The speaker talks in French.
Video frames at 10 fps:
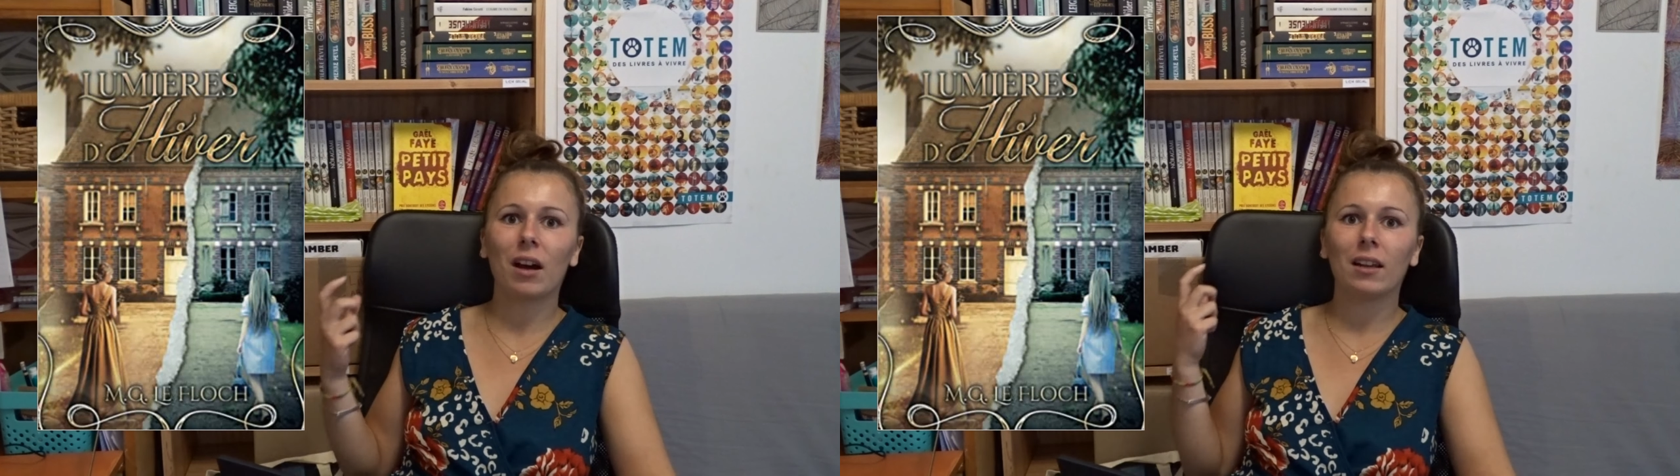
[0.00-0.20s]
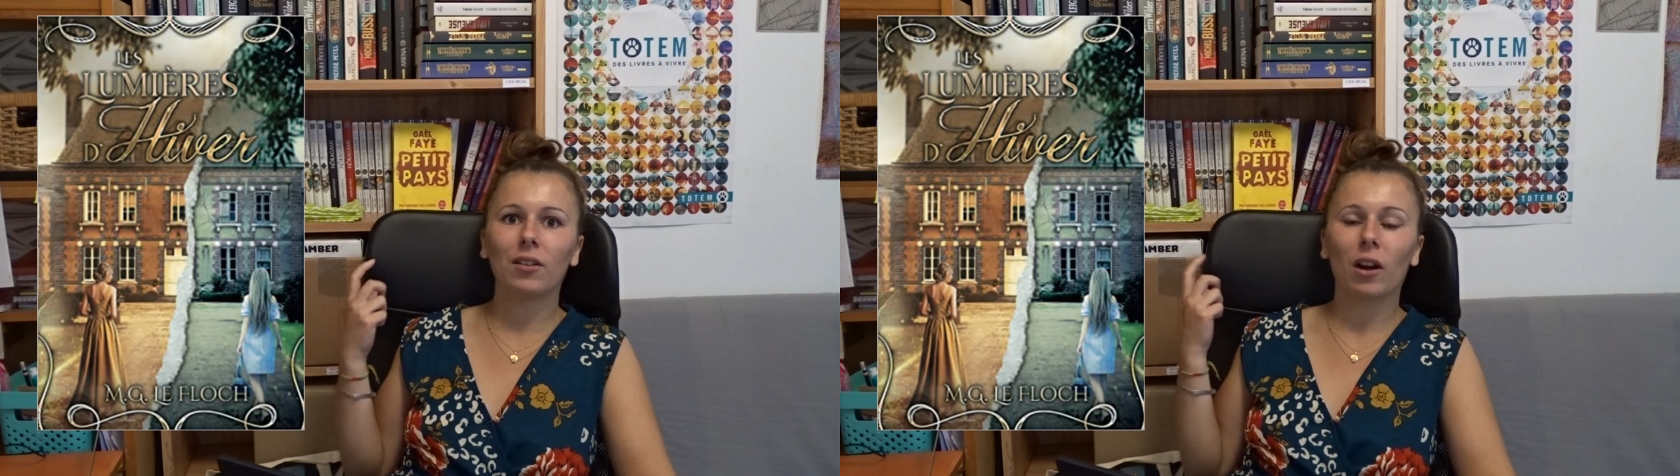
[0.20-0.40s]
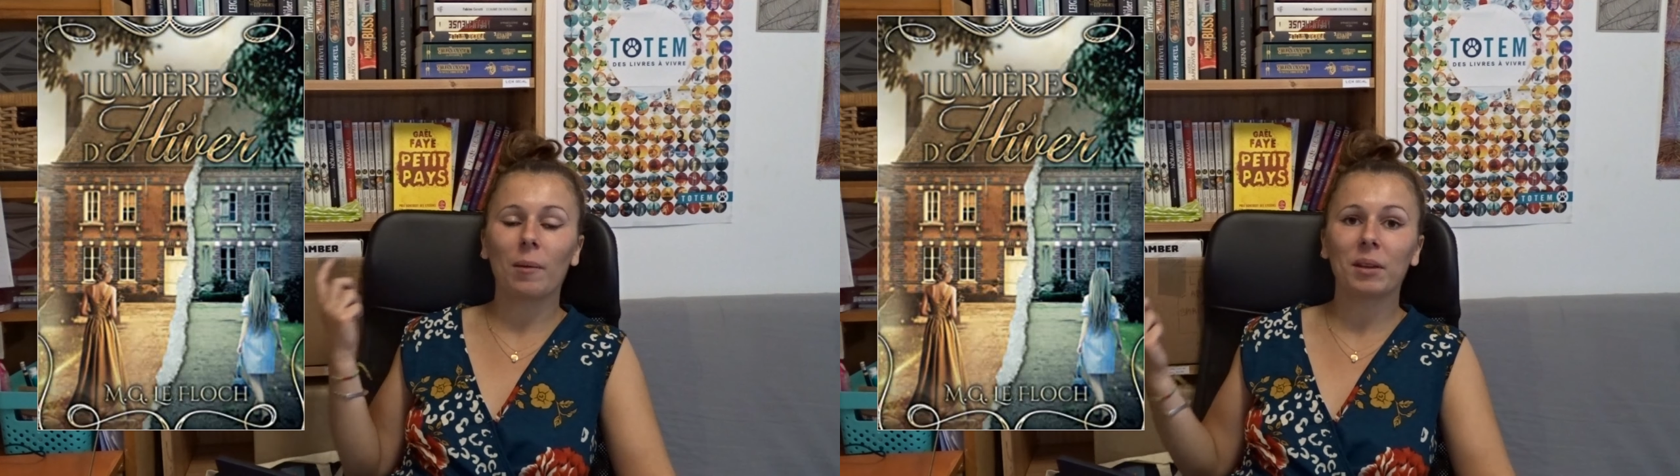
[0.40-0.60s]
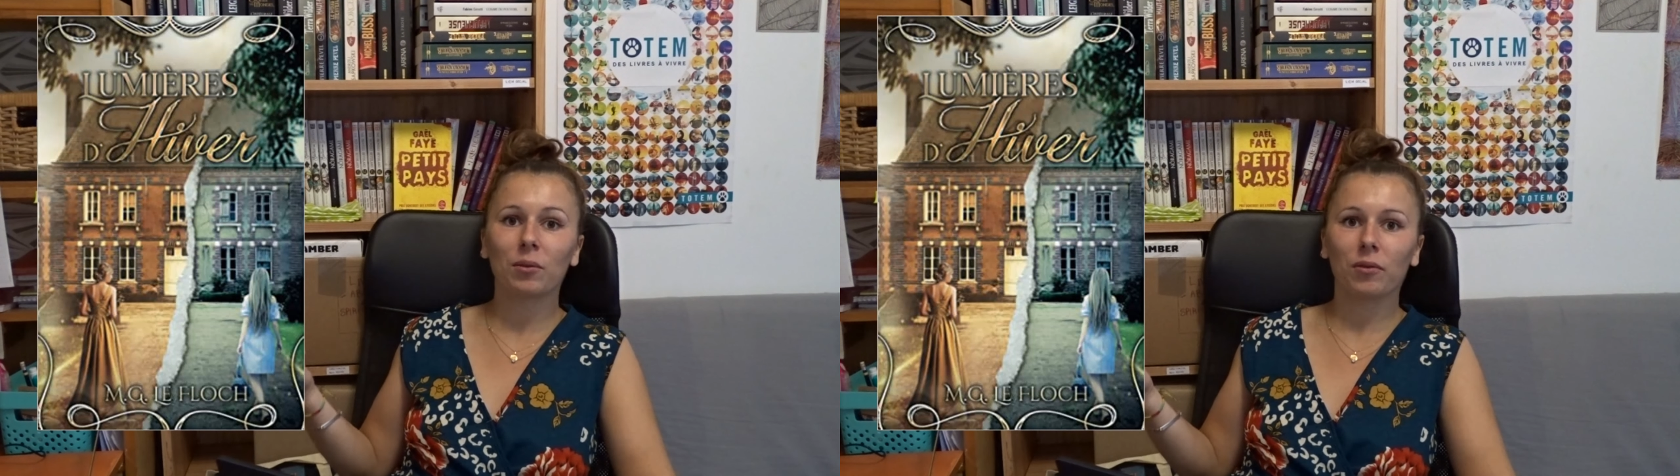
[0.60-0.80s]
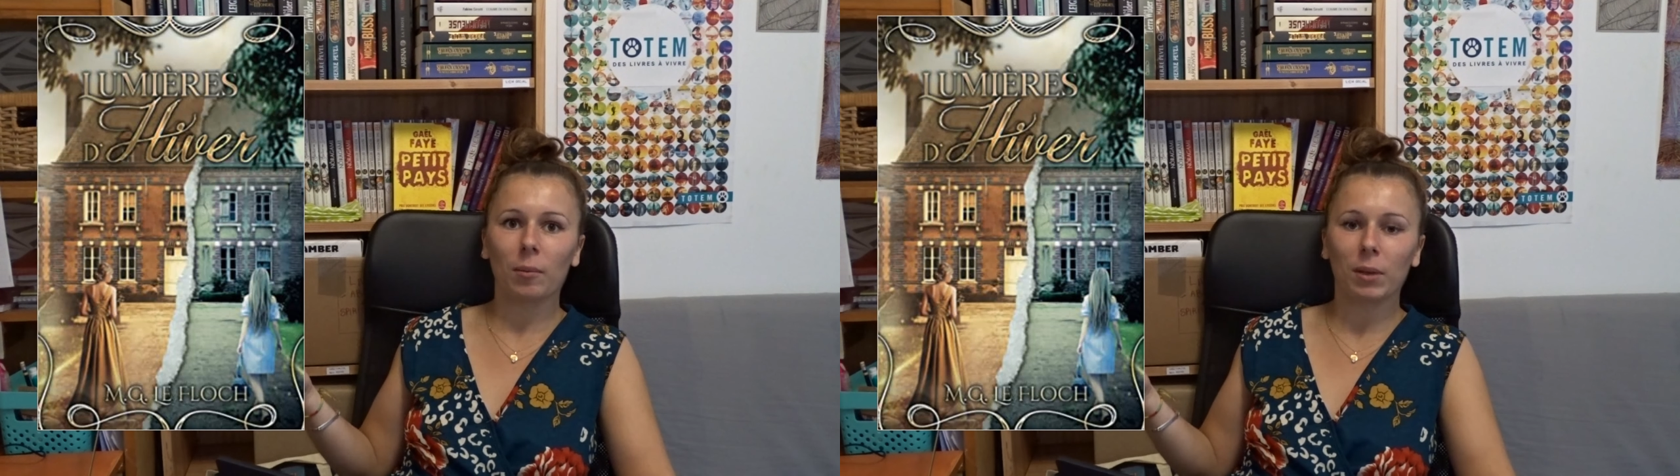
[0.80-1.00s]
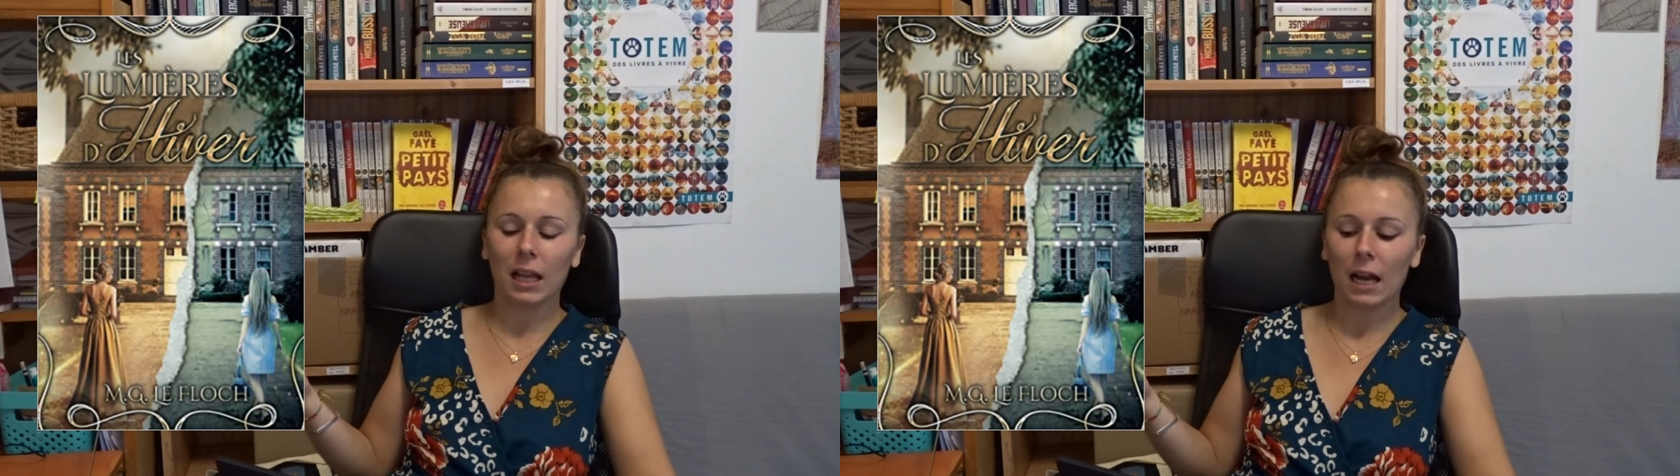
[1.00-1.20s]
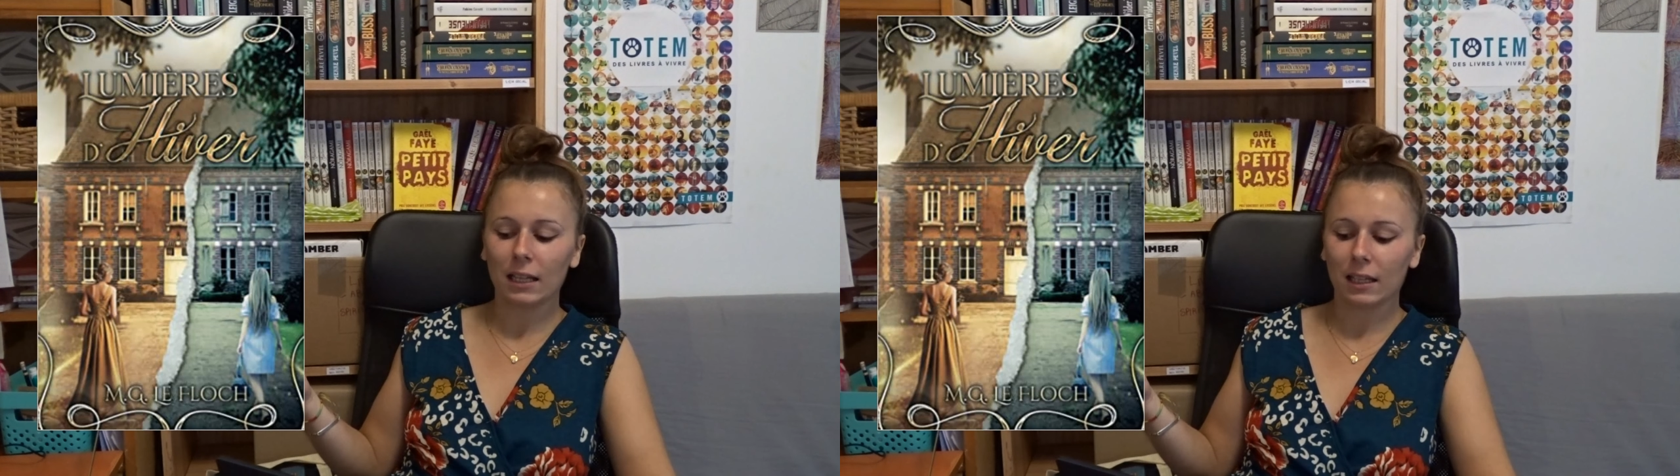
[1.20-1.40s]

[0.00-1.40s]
aller dans la maison familiale,